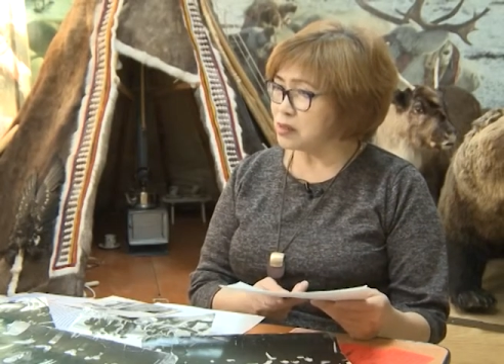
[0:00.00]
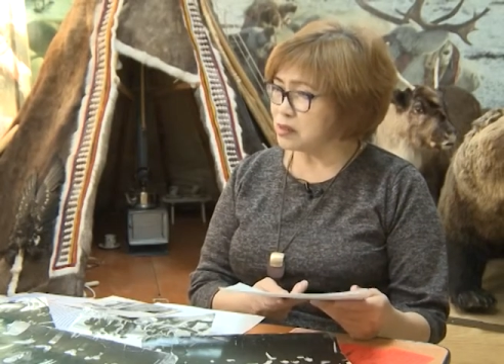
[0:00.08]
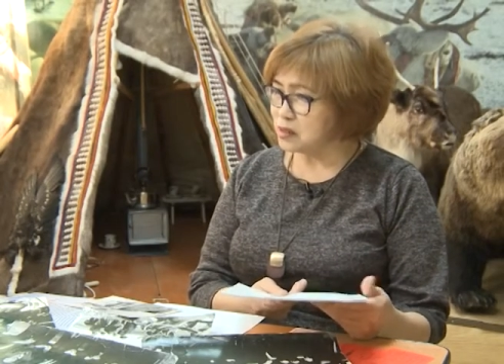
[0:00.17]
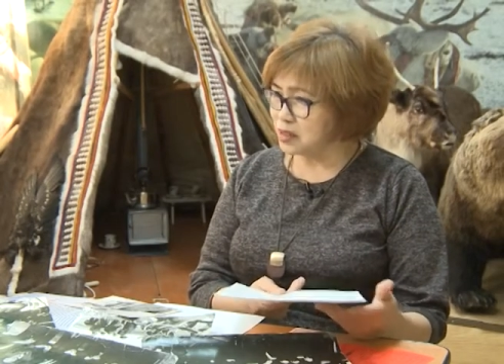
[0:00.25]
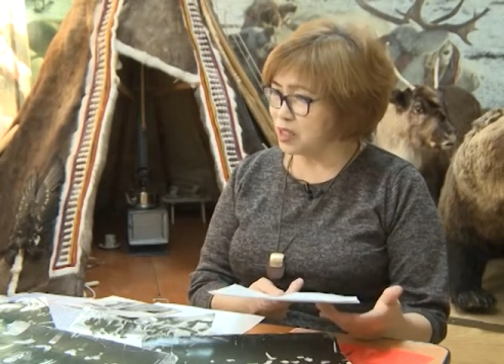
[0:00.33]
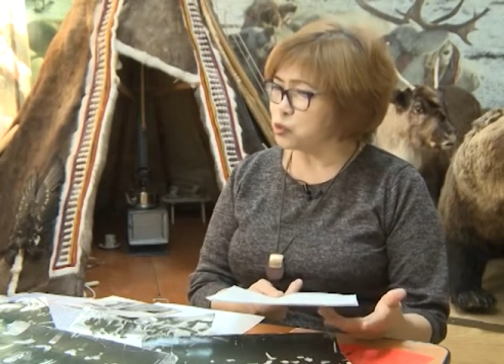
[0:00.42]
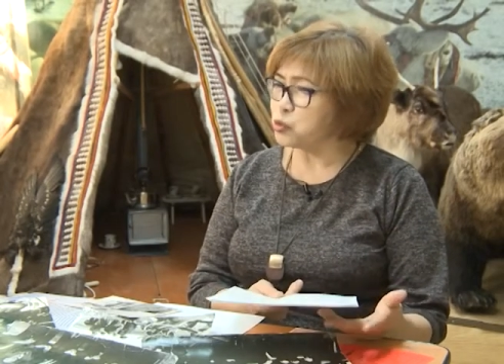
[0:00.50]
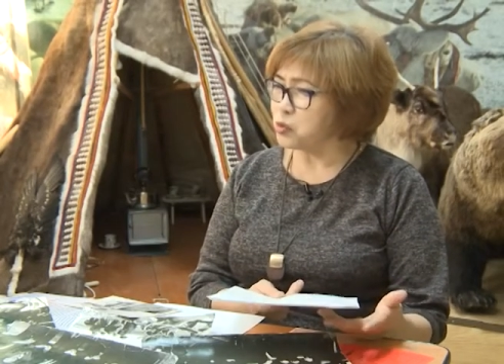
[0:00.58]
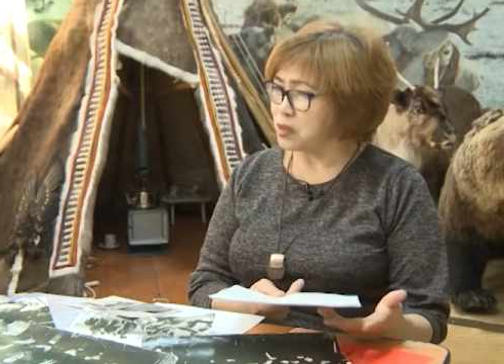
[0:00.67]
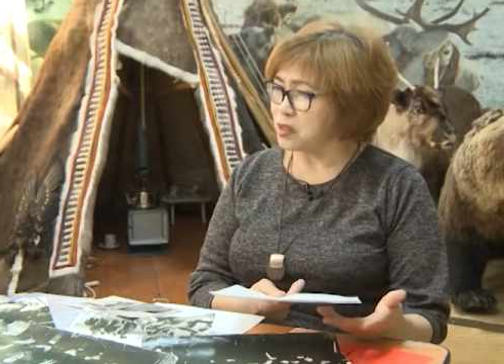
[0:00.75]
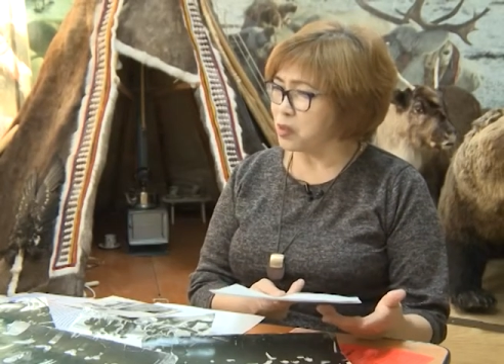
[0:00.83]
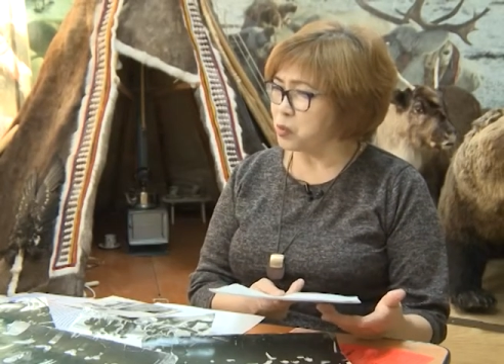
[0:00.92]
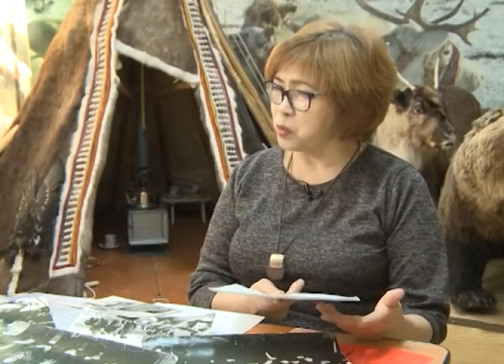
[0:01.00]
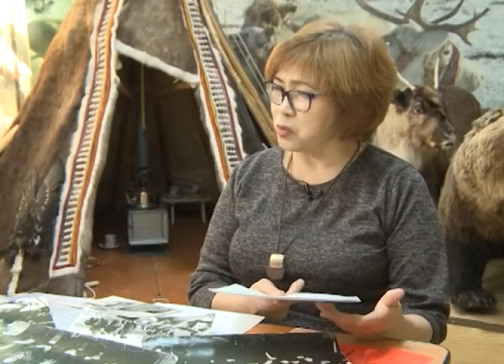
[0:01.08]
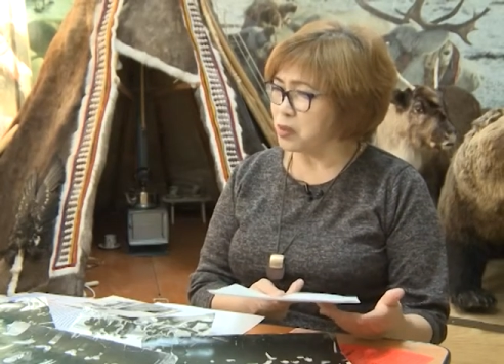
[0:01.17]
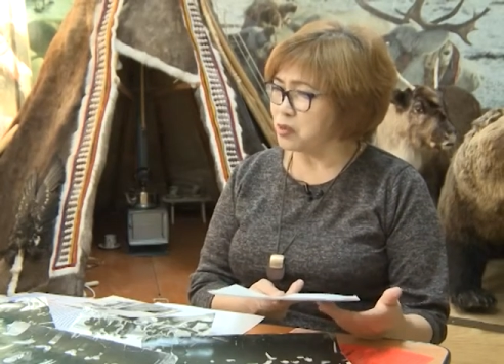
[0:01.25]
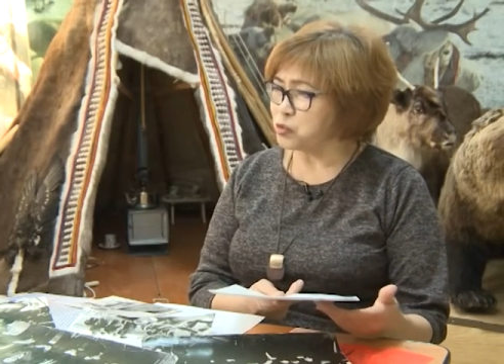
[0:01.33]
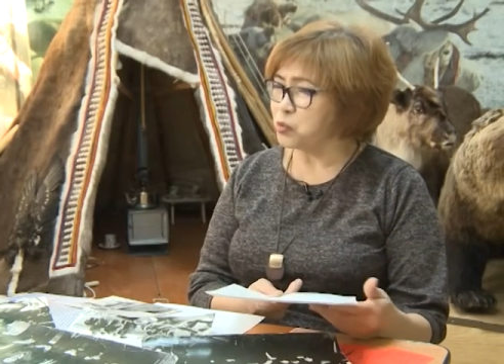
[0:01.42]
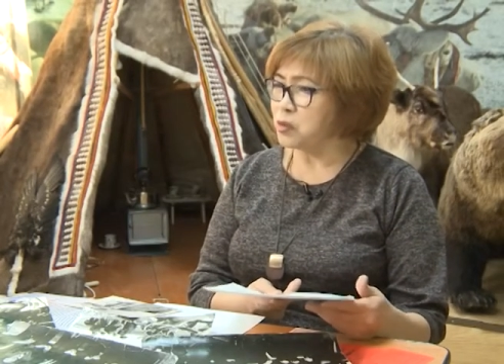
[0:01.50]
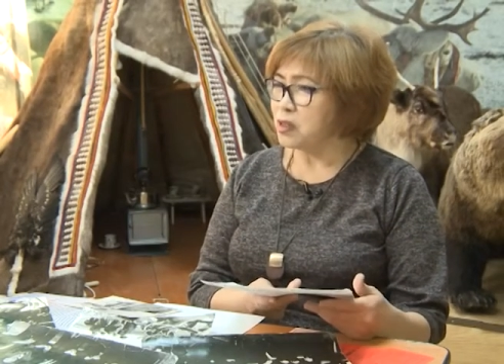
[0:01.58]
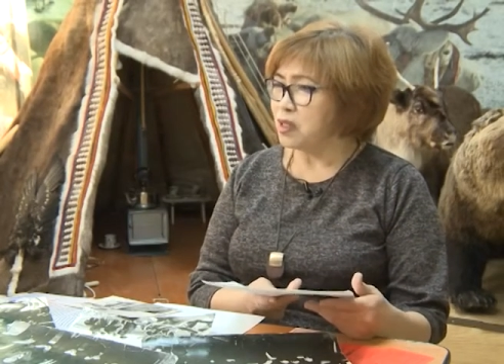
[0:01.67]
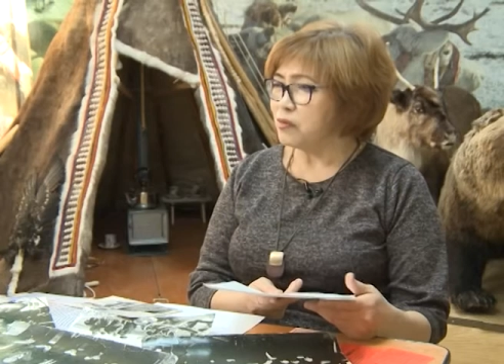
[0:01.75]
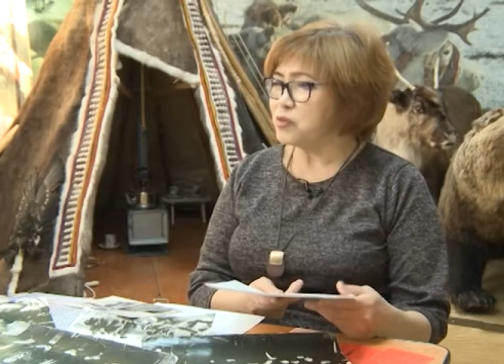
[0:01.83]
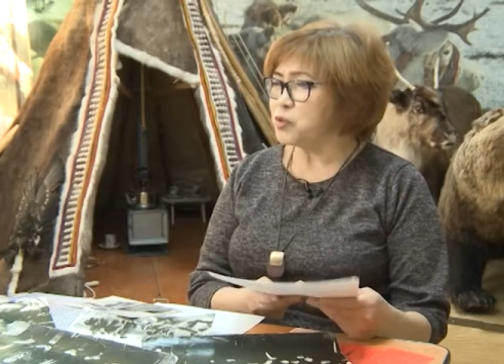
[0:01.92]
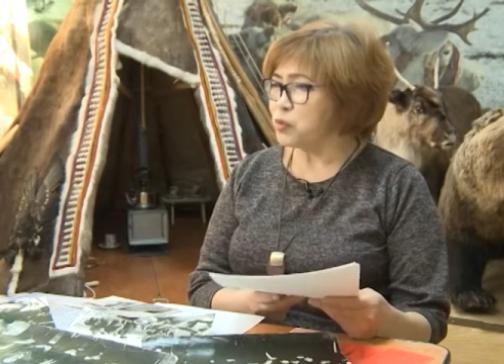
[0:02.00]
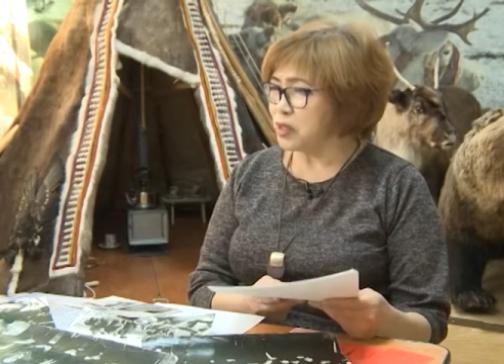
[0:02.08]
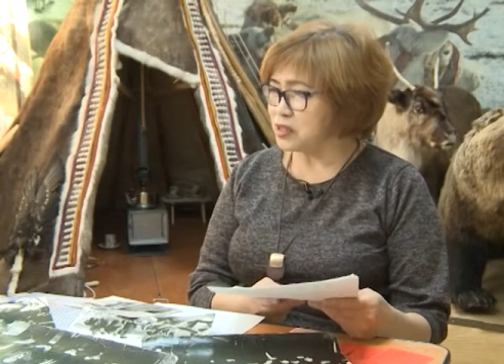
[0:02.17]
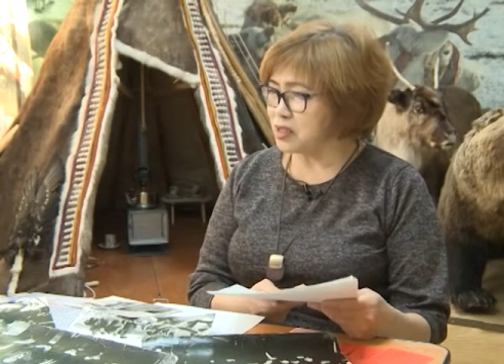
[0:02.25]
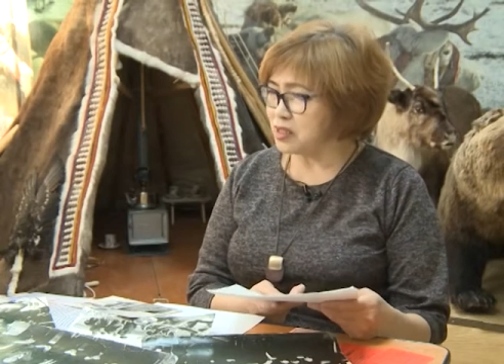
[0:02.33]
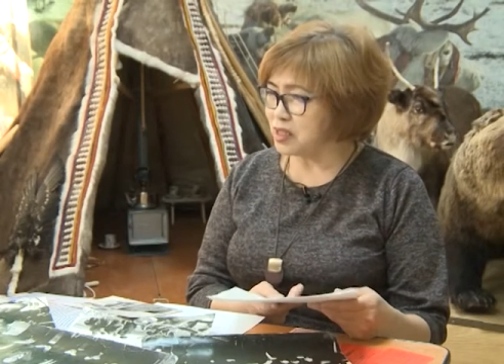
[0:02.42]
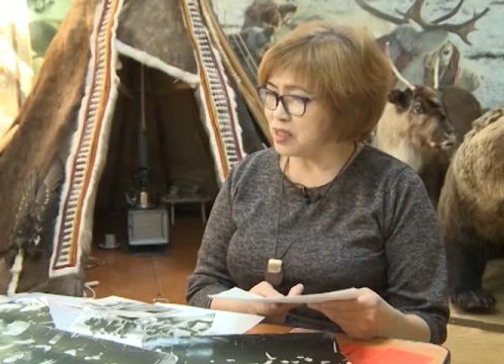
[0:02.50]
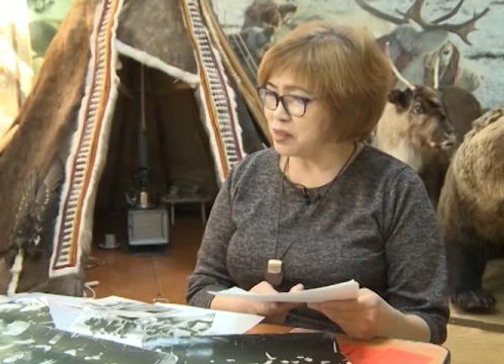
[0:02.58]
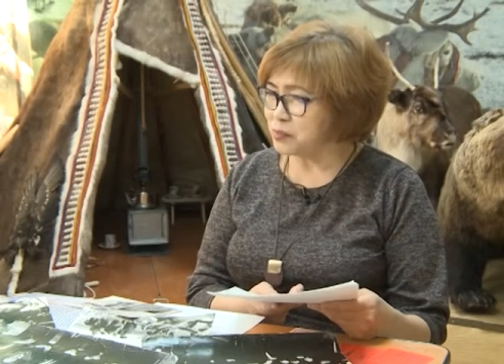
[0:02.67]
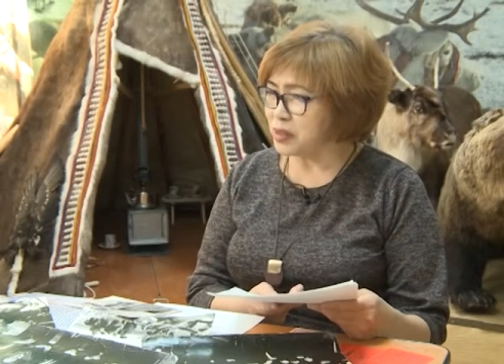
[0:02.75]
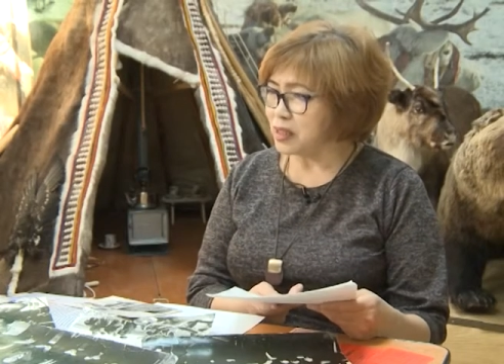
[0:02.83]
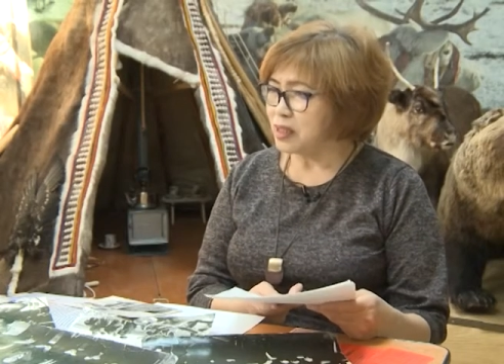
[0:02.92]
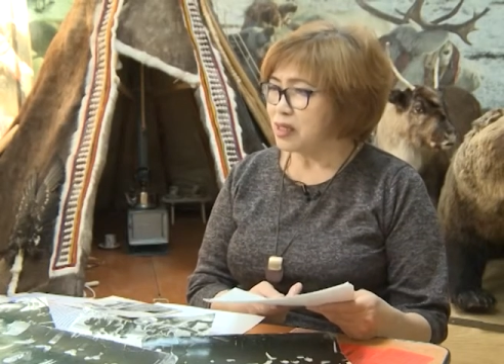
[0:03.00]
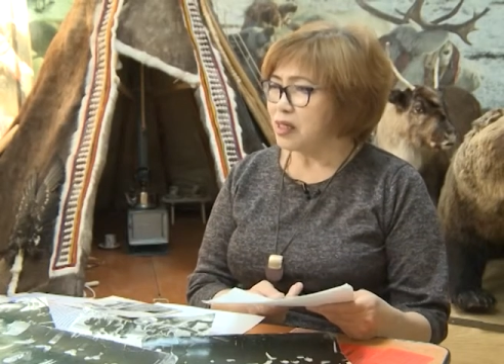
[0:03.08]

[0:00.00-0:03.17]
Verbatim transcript: знает, что это такое, что высокое синее небо,